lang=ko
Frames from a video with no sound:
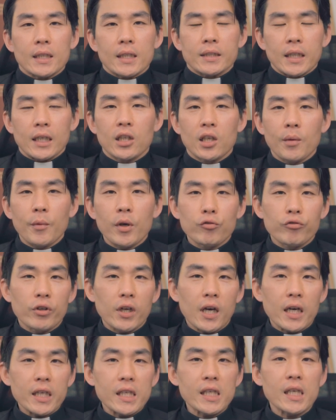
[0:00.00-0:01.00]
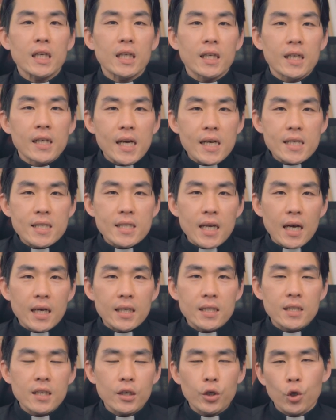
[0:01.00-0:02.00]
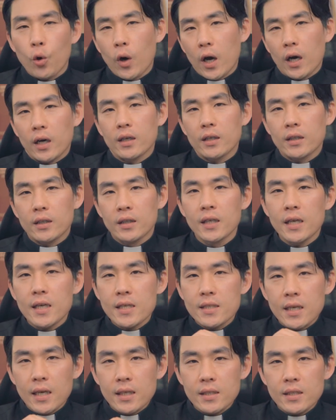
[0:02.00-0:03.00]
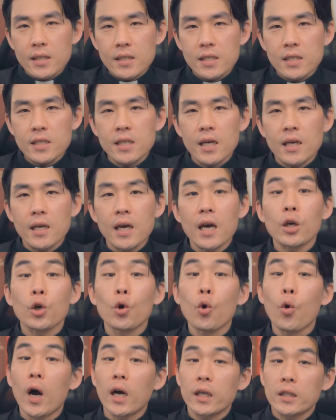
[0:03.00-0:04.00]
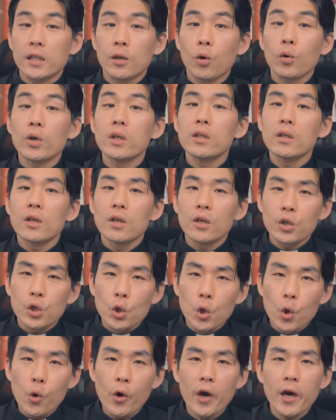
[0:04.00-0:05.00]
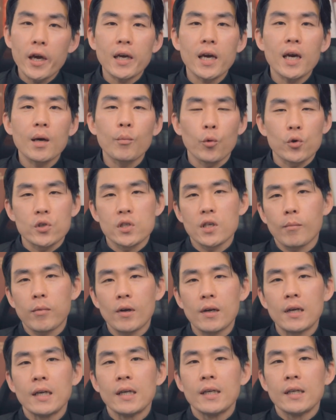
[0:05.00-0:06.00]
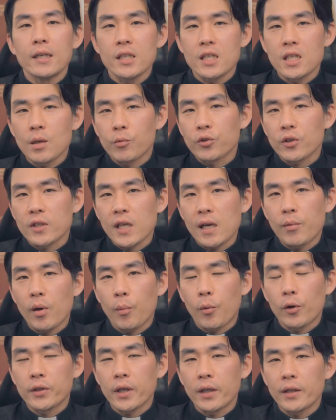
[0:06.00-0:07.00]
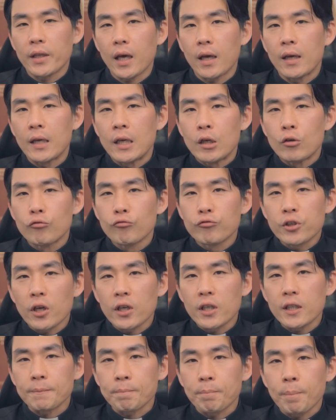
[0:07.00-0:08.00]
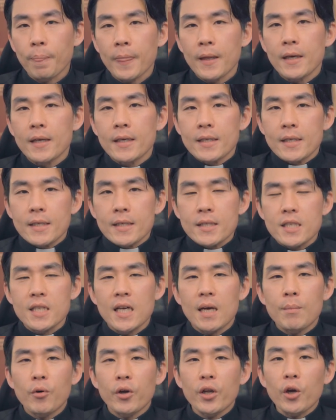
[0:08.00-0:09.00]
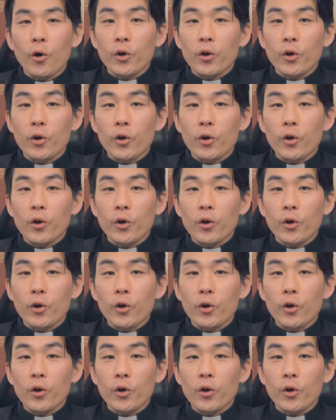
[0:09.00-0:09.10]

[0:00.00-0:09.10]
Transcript: 자, 그러면 우리가 이 르네상스 교황, 르네상스 시대의 교황들 혹은 교회의 모습을 이제부터 살펴볼 텐데, 우선은 지난번에